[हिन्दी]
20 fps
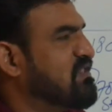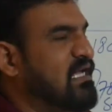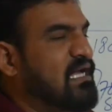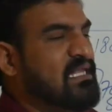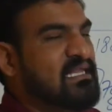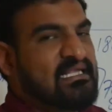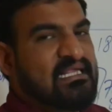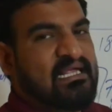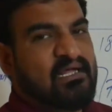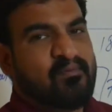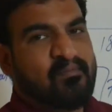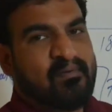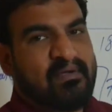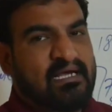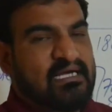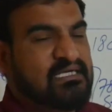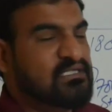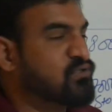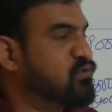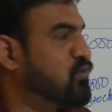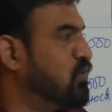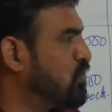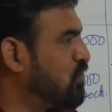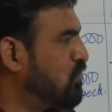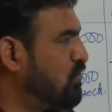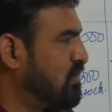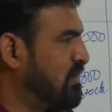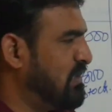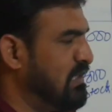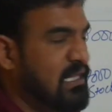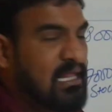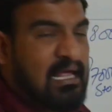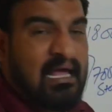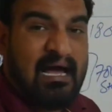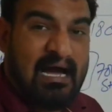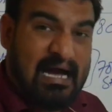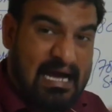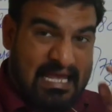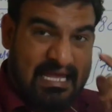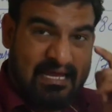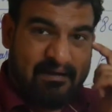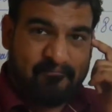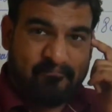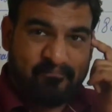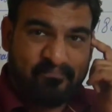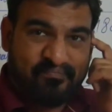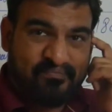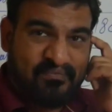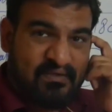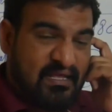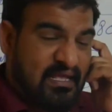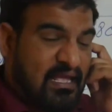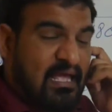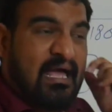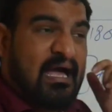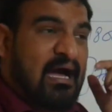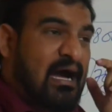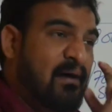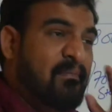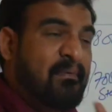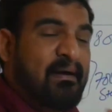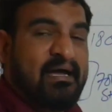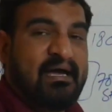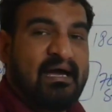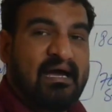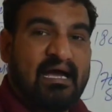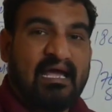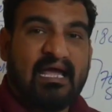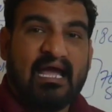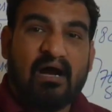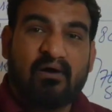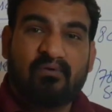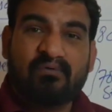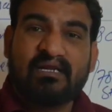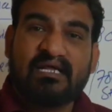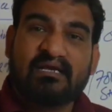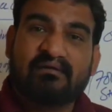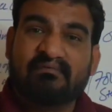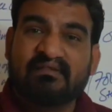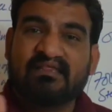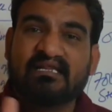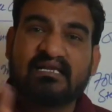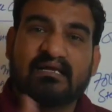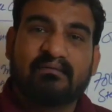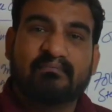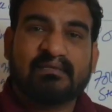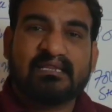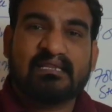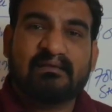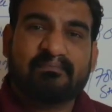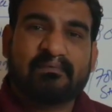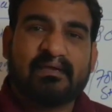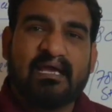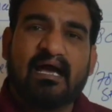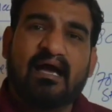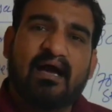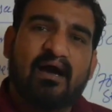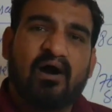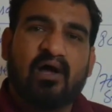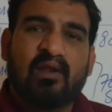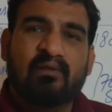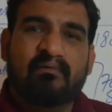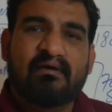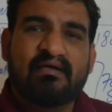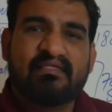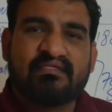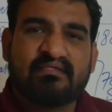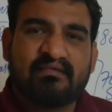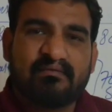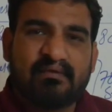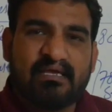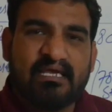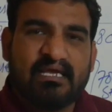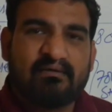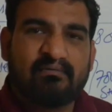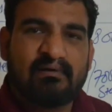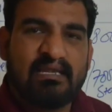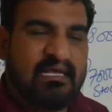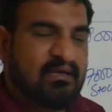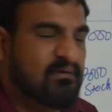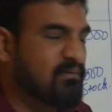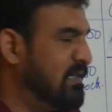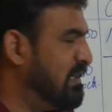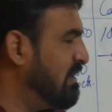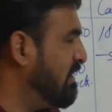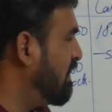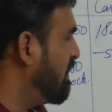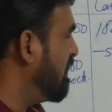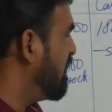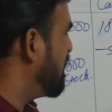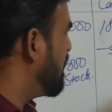पास सात हजार रुपए का स्टॉक टोटल आया अब अकाउंट इक्वेशन का मतलब क्या ऑलवेज इक्वल इक्वल